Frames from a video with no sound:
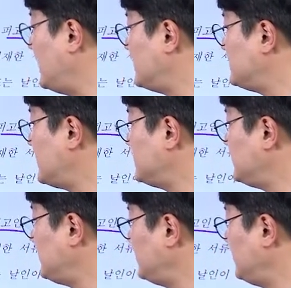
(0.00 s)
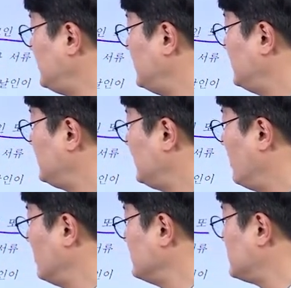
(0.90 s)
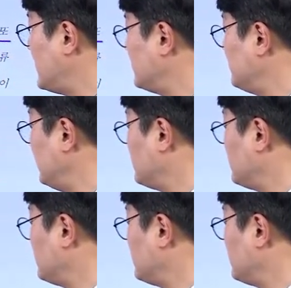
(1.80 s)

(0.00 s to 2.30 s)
사진, 영상 등의